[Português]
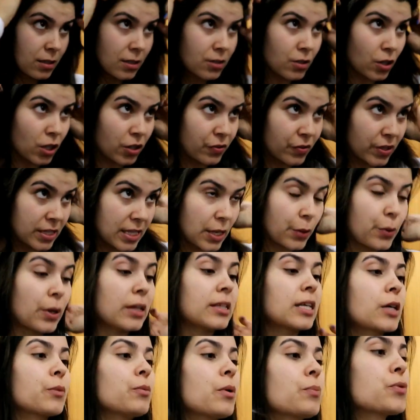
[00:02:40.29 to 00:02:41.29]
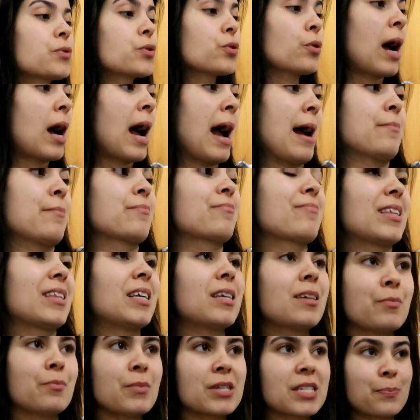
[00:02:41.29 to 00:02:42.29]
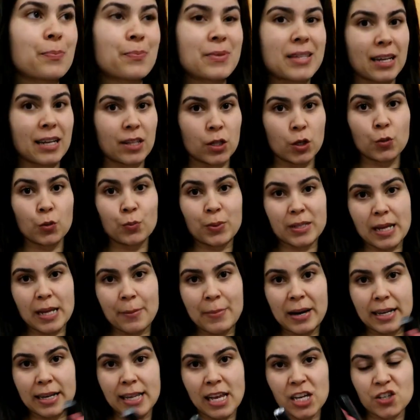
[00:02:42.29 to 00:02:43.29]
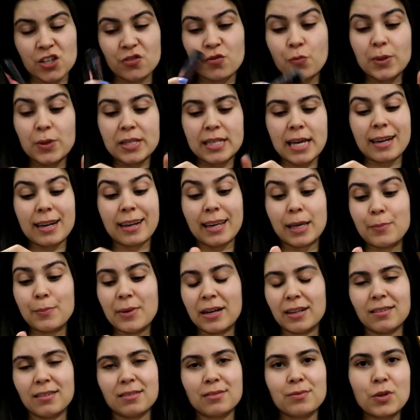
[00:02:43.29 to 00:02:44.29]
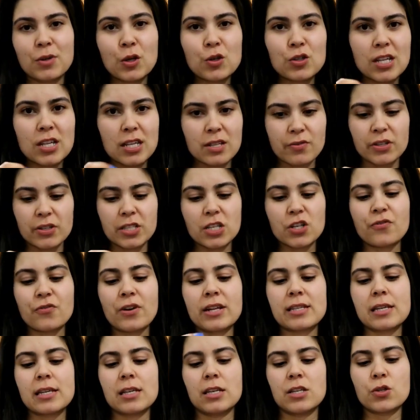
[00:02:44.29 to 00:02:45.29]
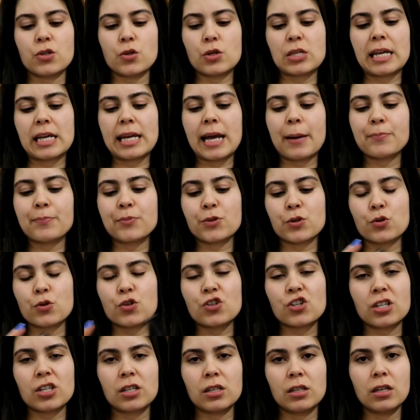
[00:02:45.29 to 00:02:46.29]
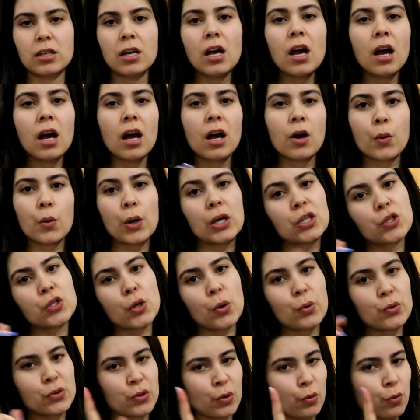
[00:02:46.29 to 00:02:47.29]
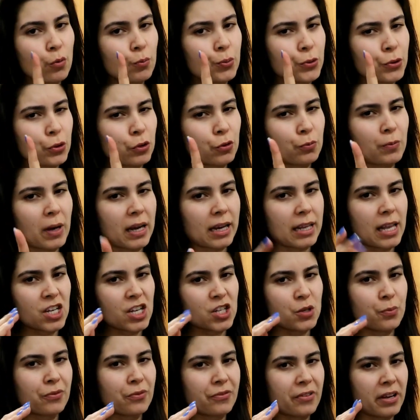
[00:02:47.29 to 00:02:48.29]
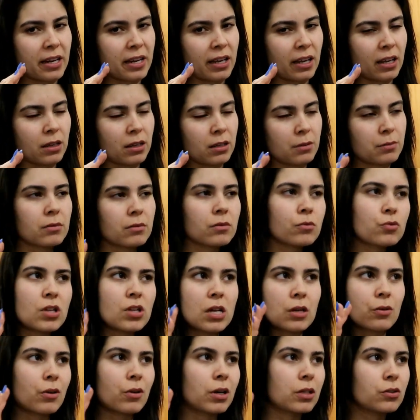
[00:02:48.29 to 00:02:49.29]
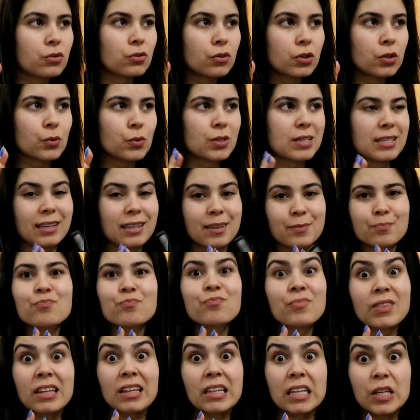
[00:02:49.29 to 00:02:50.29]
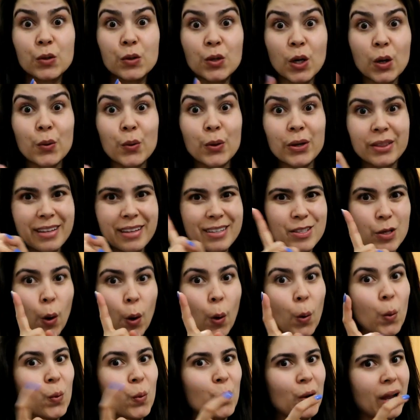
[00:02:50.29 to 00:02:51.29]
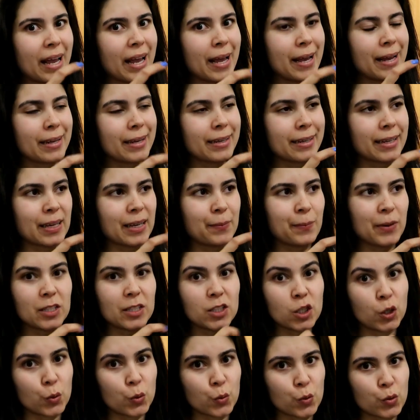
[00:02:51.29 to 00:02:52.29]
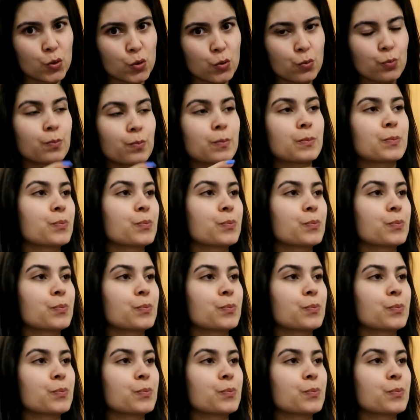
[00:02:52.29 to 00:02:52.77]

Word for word: só de vez em quando é que uma pessoa... Ah, mas apesar de eu não passar maquilhagem, eu vou passar rímel. Eu não sei se vocês fazem isso, eu sei que há pessoas que, quando só usam um produto de maquilhagem, preferem usar corretor ou assim. Eu não, quando é só um, é rímel que eu uso.